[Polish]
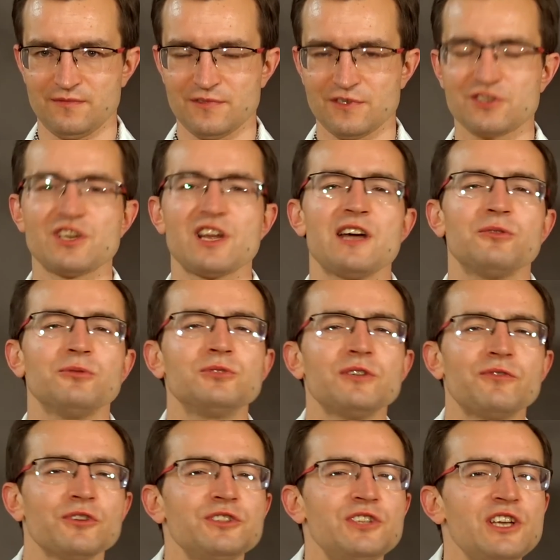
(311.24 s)
że
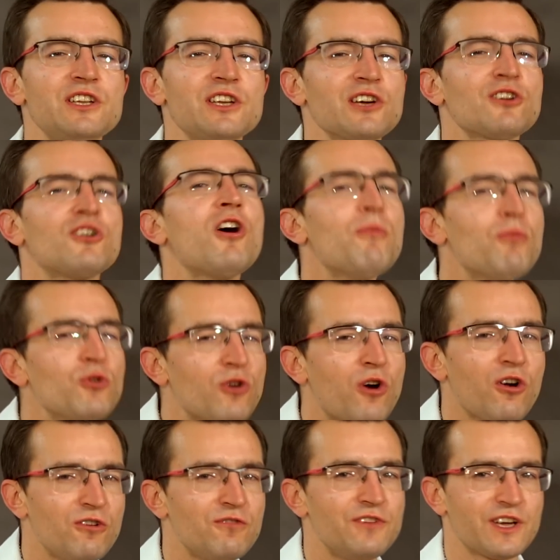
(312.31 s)
udowodnienie
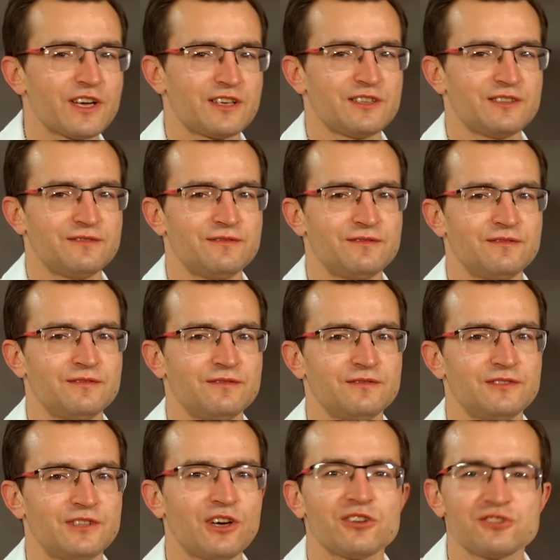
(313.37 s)
komukolwiek
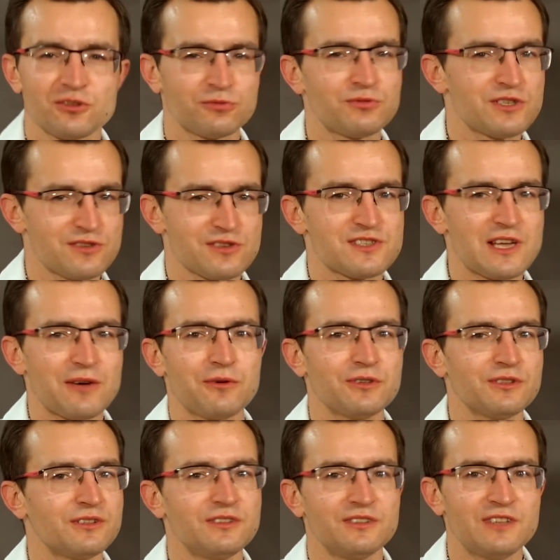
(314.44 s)
tego, co tutaj
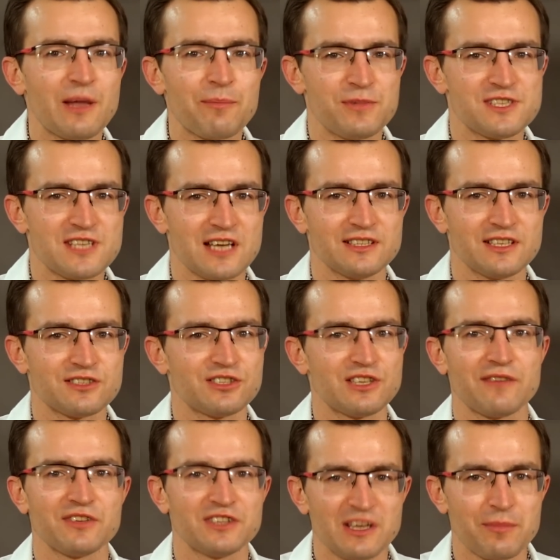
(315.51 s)
zostało napisane, czy
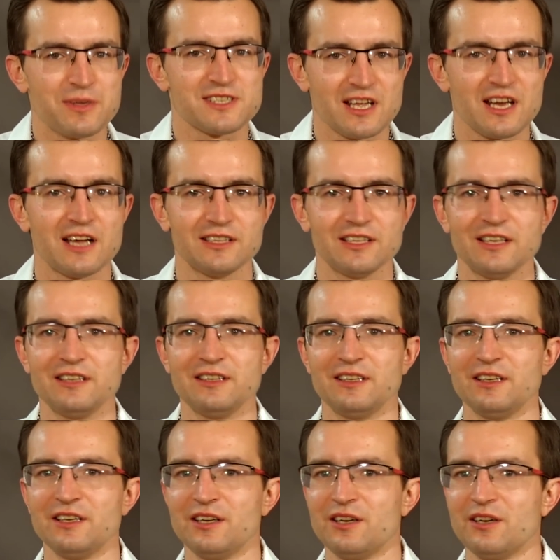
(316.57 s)
nawet grane,
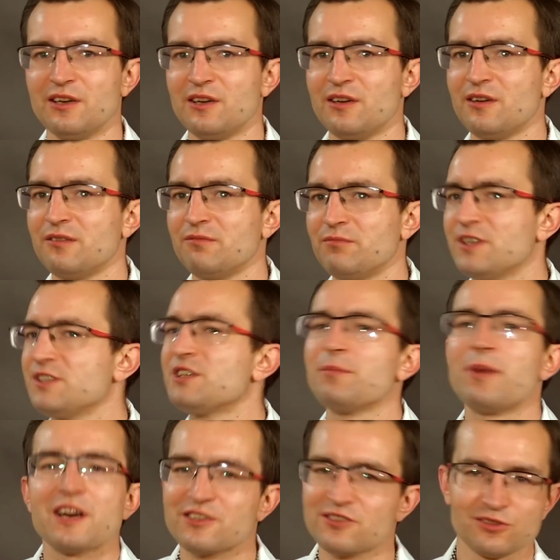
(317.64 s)
będzie
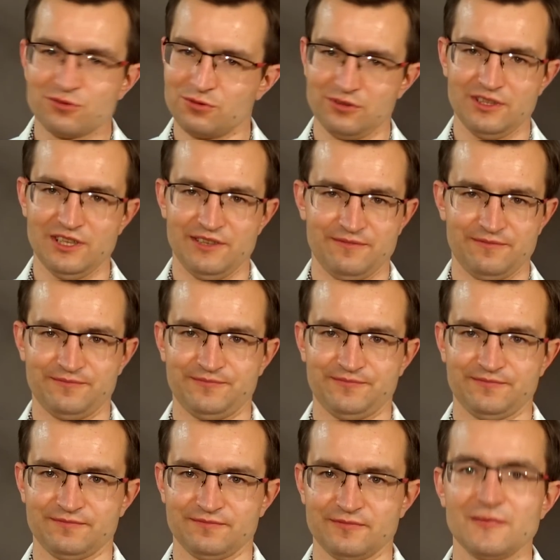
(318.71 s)
bardzo trudne.
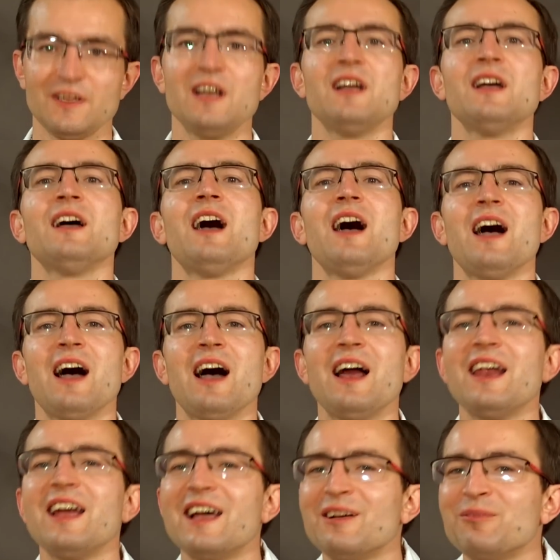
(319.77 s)

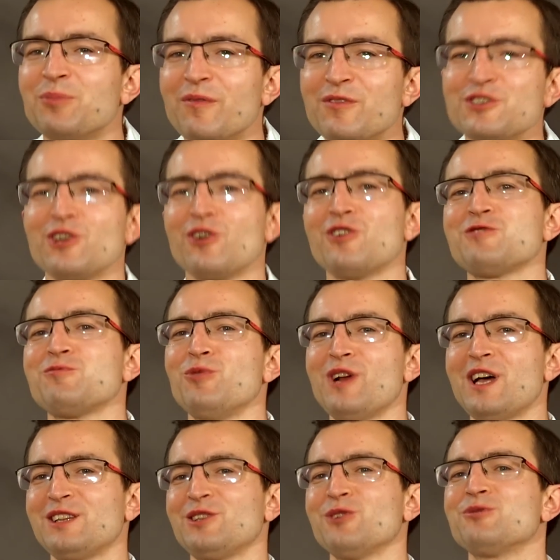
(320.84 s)
Ale powyżej 8
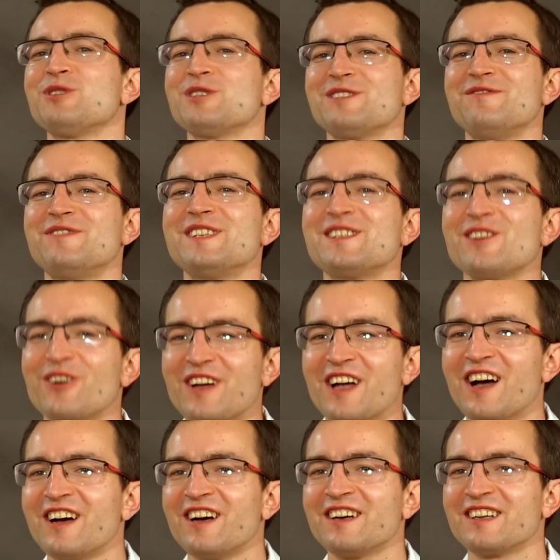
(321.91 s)
lat to już jest
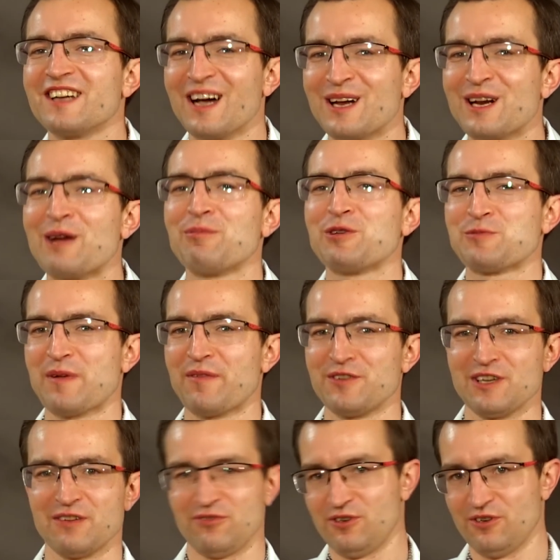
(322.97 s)
wysoka kara
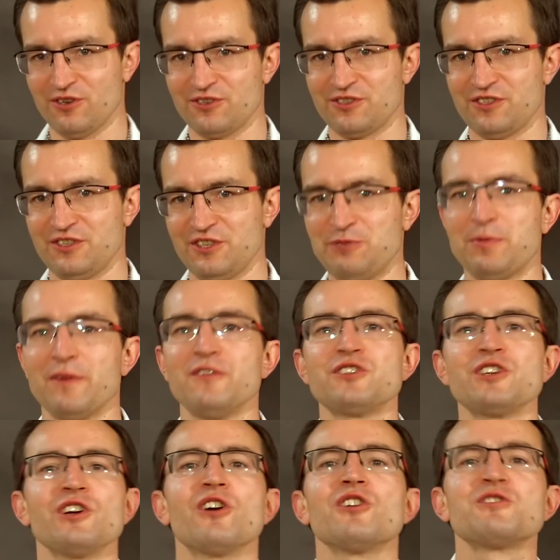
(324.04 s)
pozbawienia wolności. I
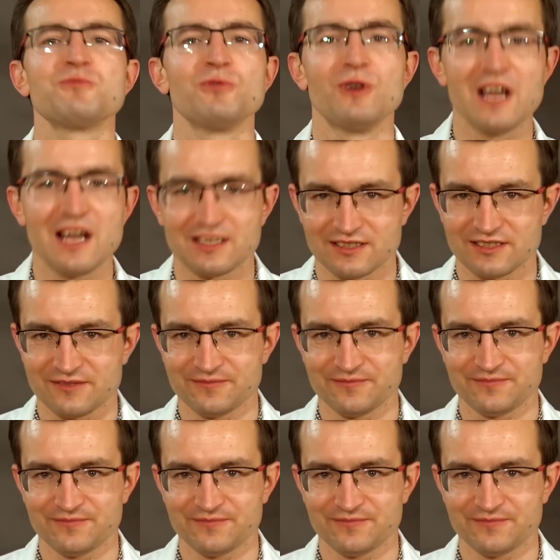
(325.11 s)
powyżej 8 lat